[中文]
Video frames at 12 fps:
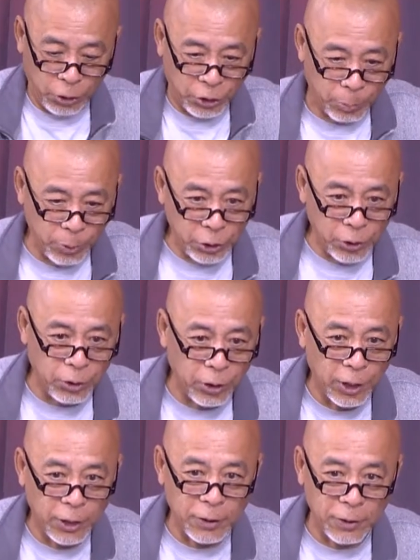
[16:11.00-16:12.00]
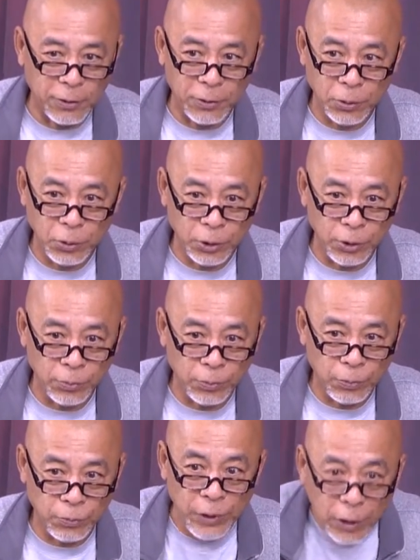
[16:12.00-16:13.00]
什么事儿，呃，就是
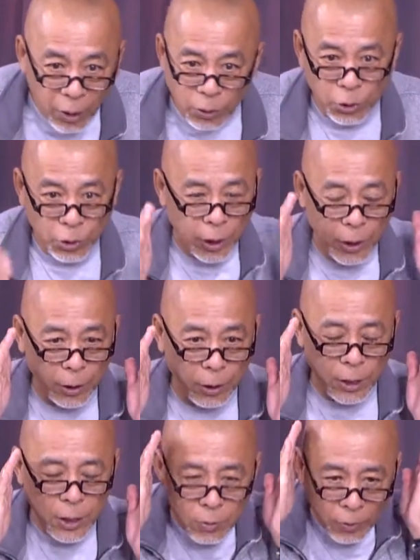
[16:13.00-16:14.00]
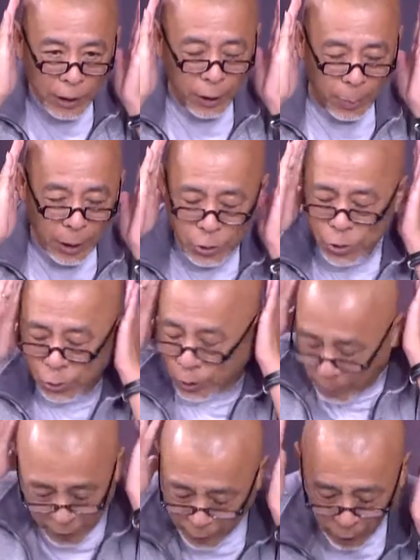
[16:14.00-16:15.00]
非要去思维里边就
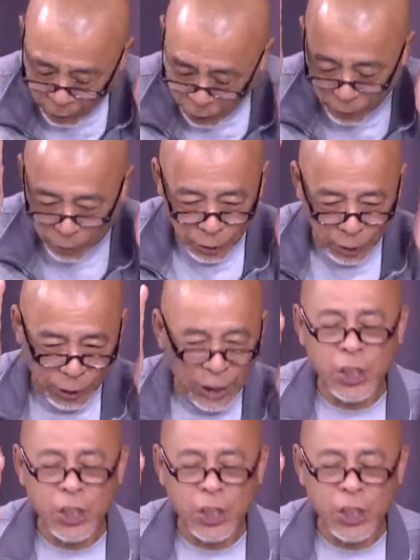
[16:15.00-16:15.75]
那么一点事儿，你